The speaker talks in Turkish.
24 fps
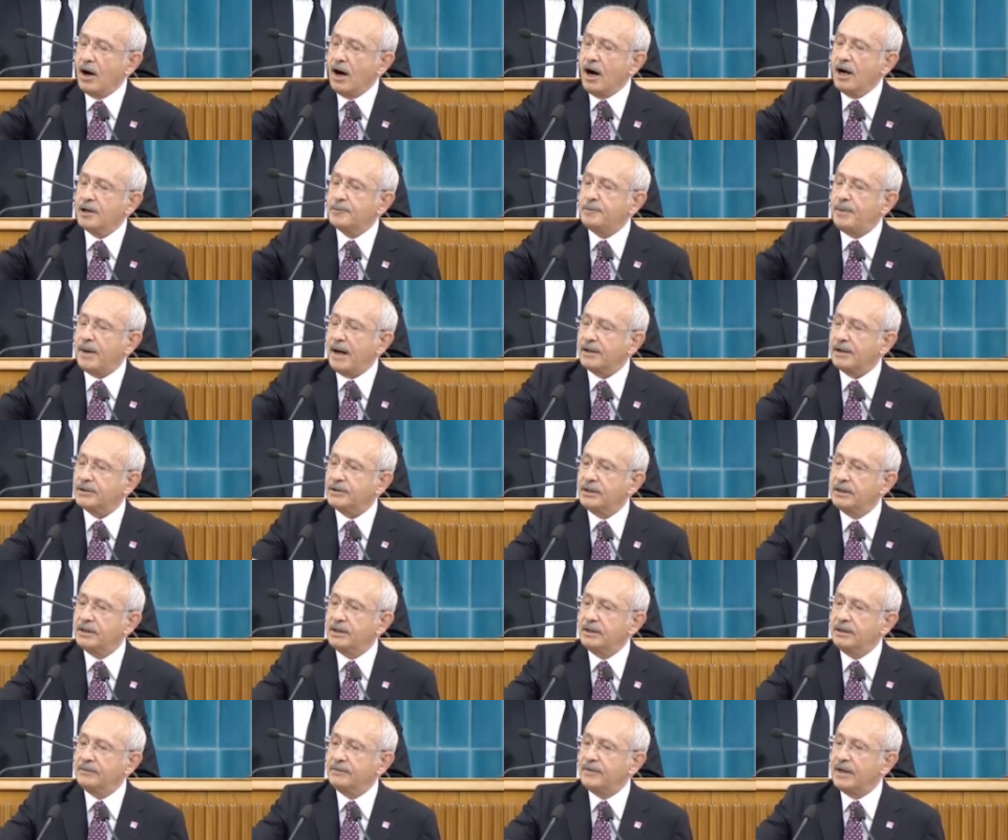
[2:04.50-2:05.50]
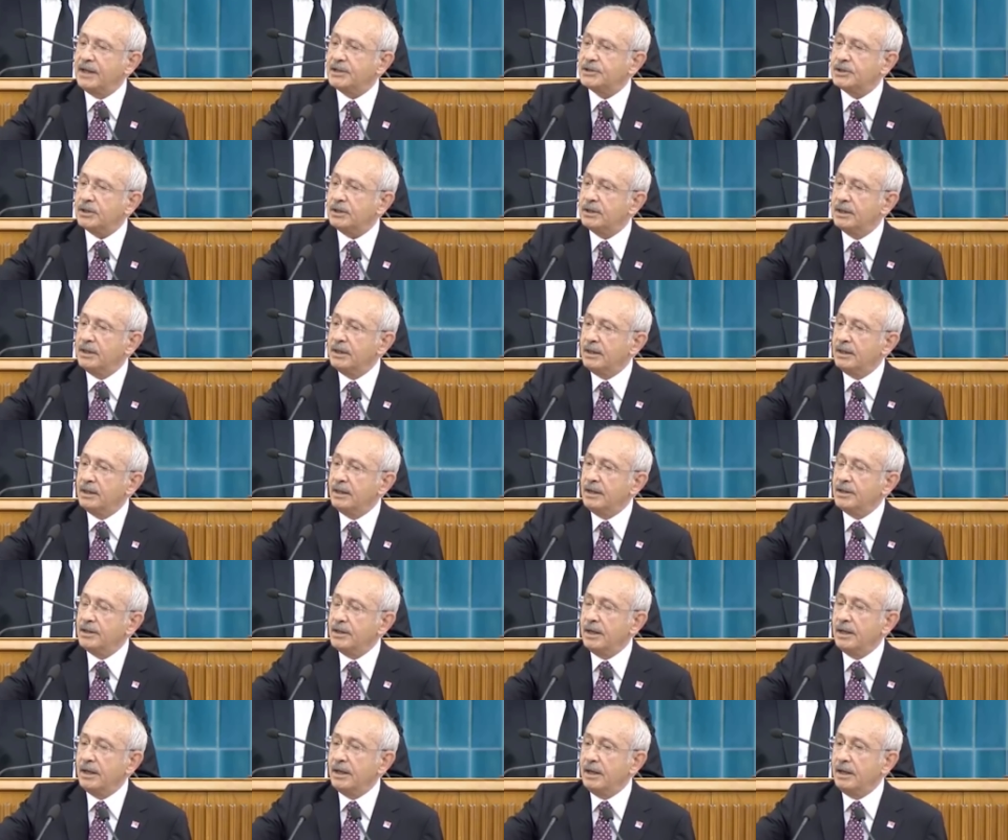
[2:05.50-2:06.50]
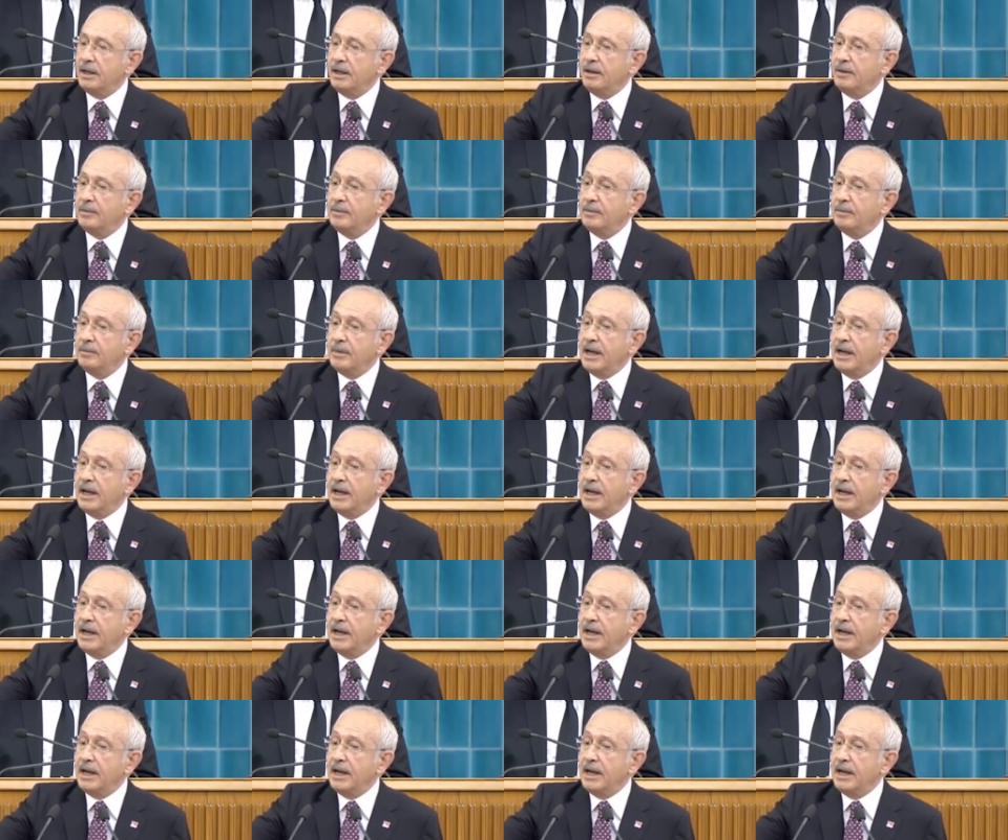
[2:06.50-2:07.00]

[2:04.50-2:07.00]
AK Parti'nin ve e,